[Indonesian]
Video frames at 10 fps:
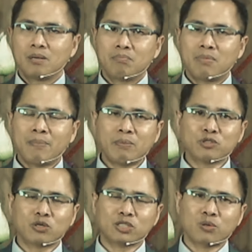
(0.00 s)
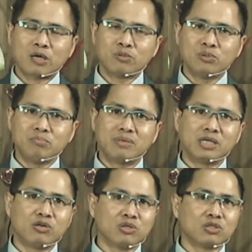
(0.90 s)
Bapak Ibu Saudara-saudaraku,
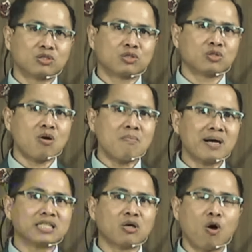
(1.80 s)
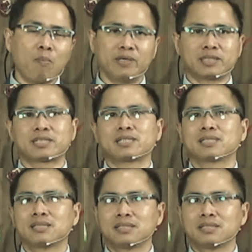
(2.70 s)
menurut Thomas Hobbes,